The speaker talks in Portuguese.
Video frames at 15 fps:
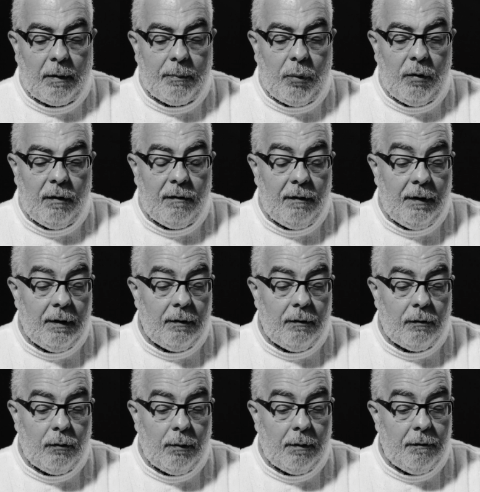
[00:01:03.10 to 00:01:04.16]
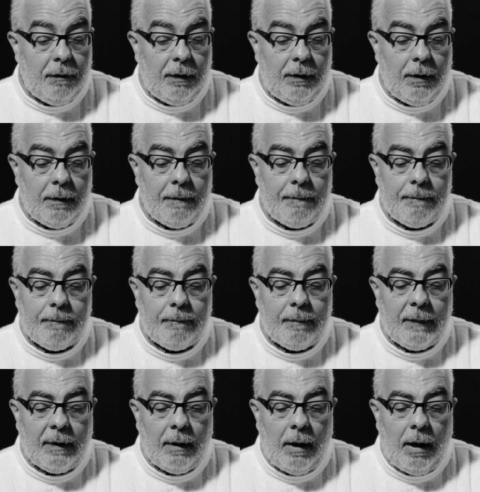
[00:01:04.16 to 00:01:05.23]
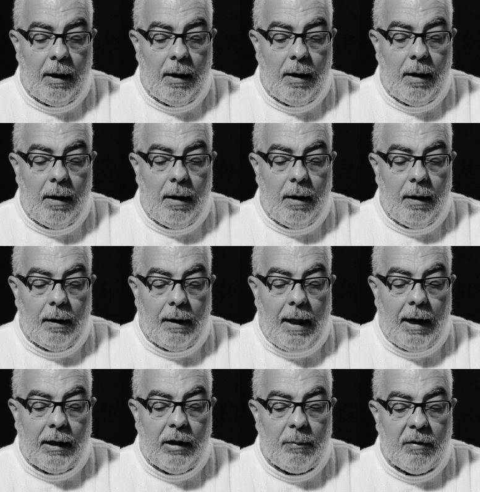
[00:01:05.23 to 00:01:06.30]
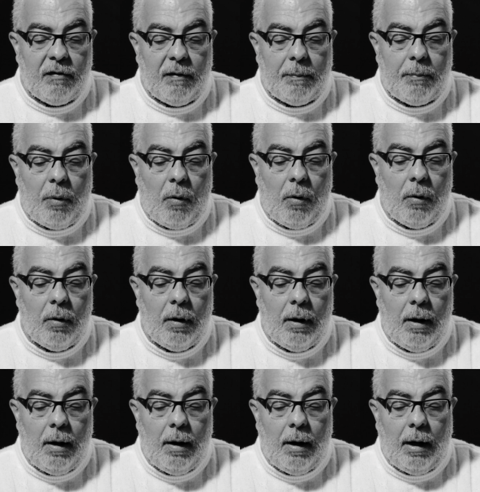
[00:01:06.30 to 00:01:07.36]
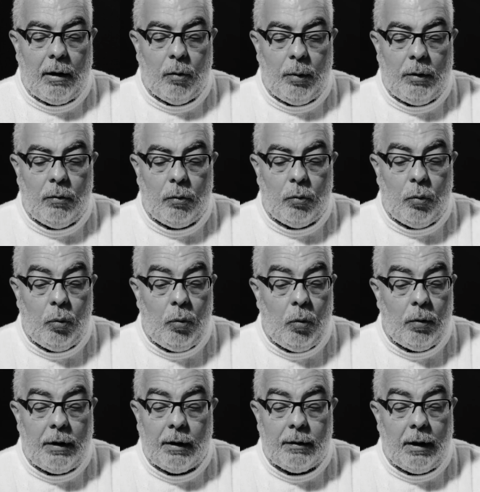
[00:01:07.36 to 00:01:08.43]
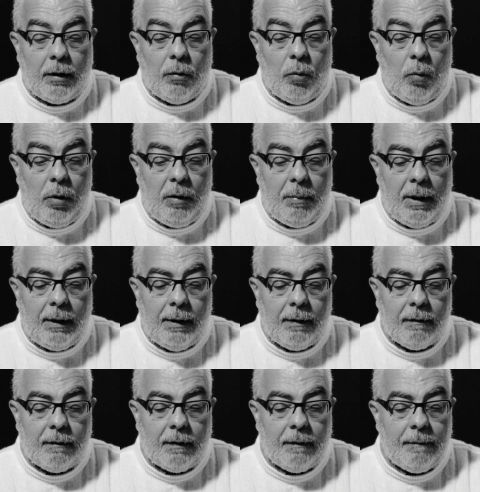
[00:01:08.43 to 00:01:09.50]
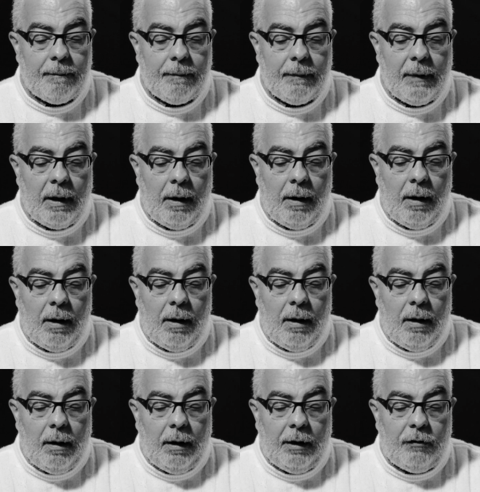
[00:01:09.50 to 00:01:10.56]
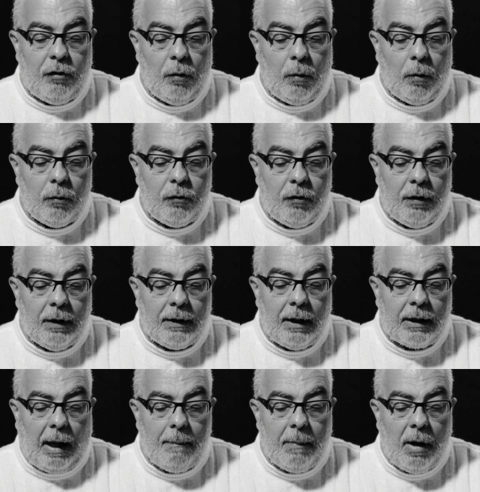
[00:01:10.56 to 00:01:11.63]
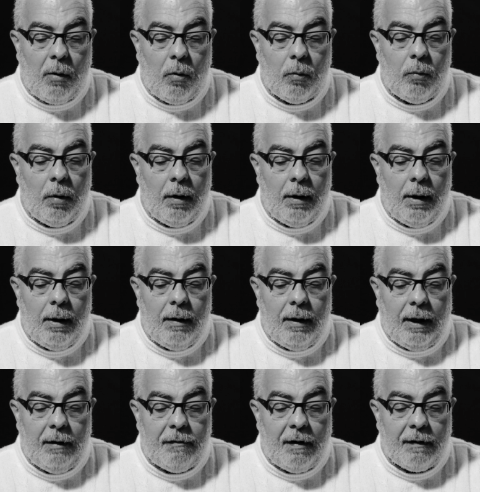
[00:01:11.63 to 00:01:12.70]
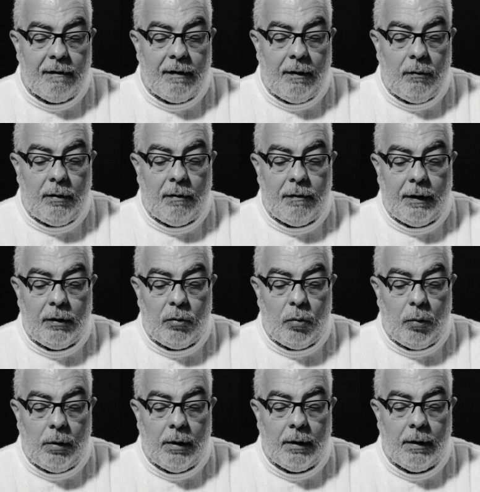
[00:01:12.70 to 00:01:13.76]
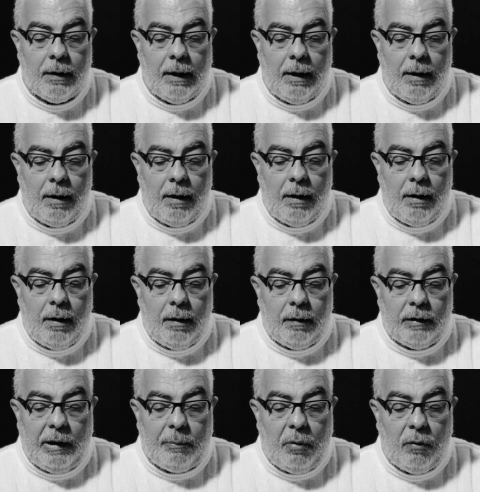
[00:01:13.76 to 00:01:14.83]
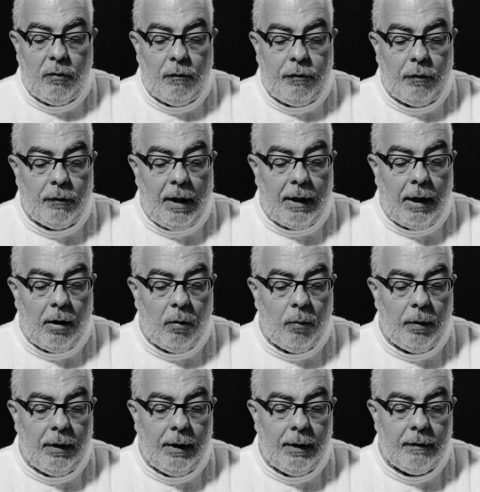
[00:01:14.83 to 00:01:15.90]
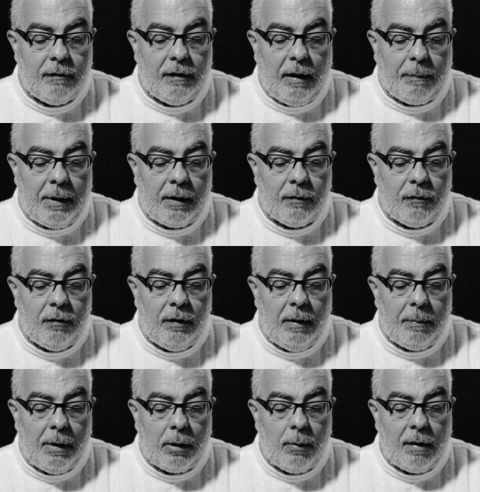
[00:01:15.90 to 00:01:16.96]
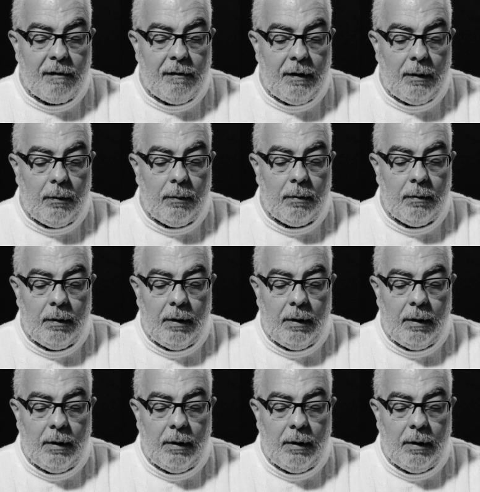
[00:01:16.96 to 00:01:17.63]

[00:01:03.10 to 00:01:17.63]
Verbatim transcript: a poesia de sua vida? Lágrimas e pó, aluindo tudo que é ternura e beleza. Etiologia da cabal, evasão da aventura. Depois do funeral e antes da partida para o asilo